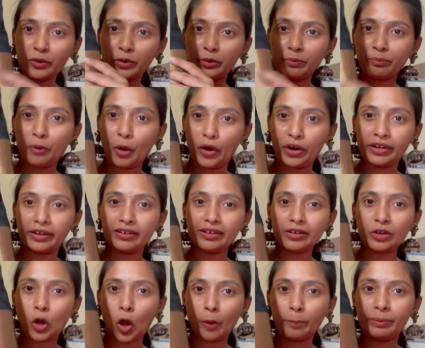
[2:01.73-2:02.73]
ஒரு பார்டர்
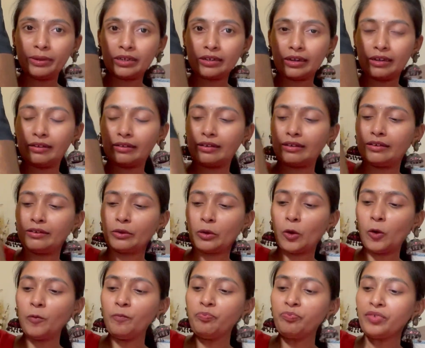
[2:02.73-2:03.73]
காப்பர் கலரில்
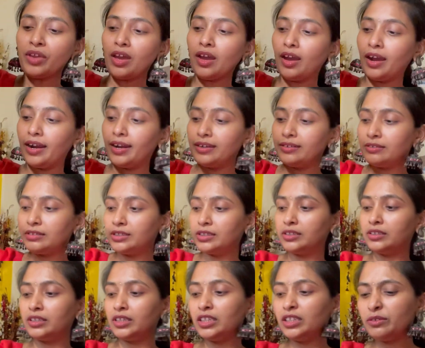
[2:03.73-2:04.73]
இருக்கும் அண்டு
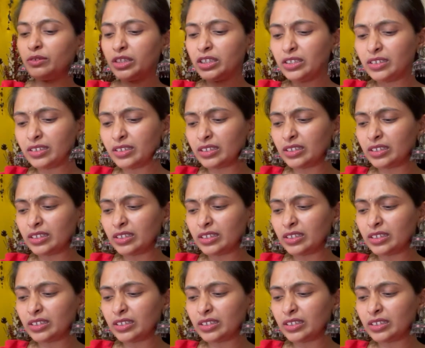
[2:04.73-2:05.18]
இது வந்து